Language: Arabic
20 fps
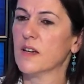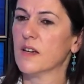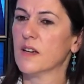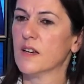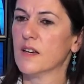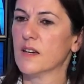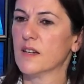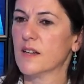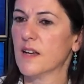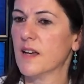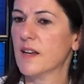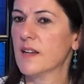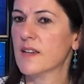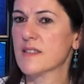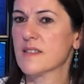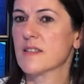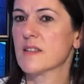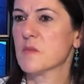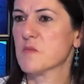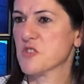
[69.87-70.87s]
لهلا
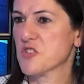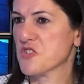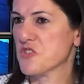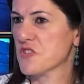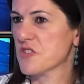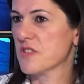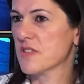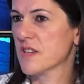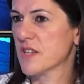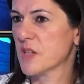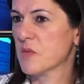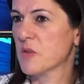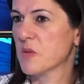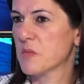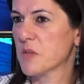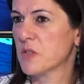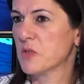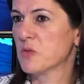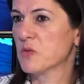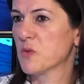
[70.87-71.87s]
صرنا مشجرين تقريبا
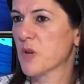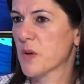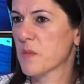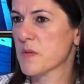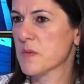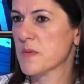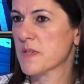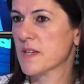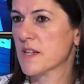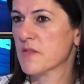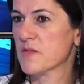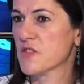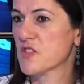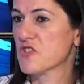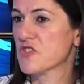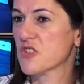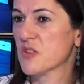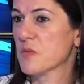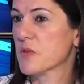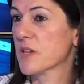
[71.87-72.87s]
مليون و500 الف
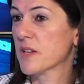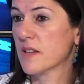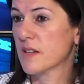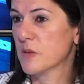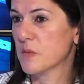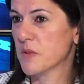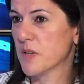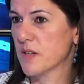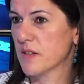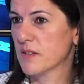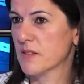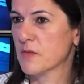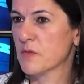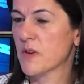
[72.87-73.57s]
شجره بكل لبنان